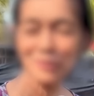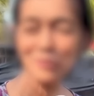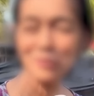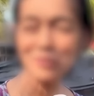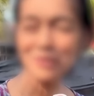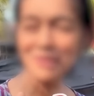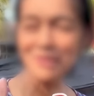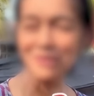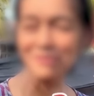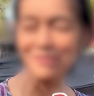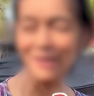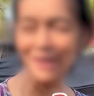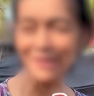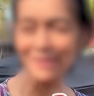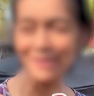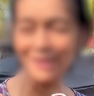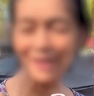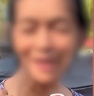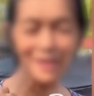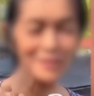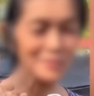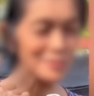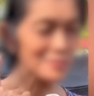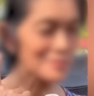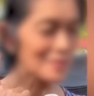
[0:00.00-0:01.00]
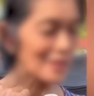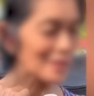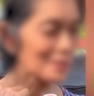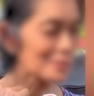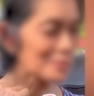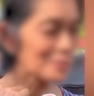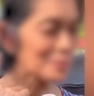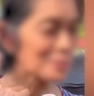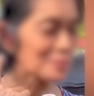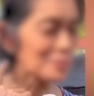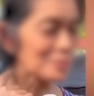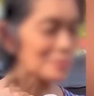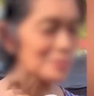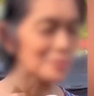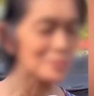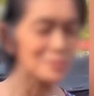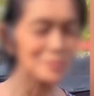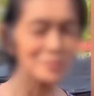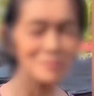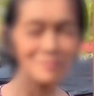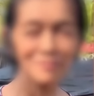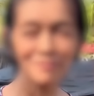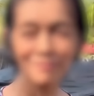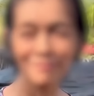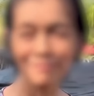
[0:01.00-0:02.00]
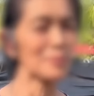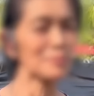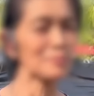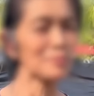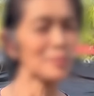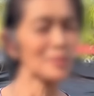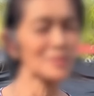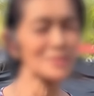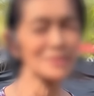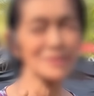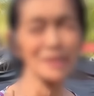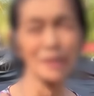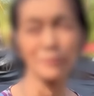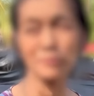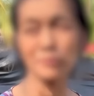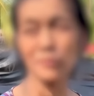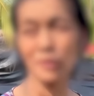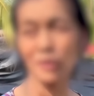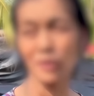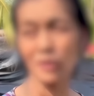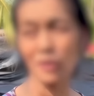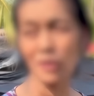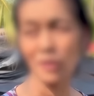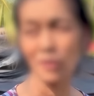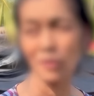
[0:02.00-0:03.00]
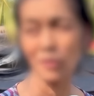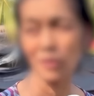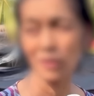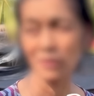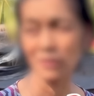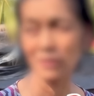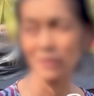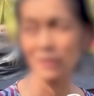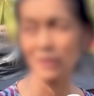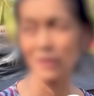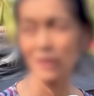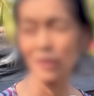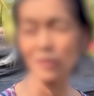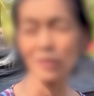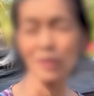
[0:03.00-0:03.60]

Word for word: นงูสวัสด์ค่ะอยู่ในรูหูมันปวดแสบปวดร้อน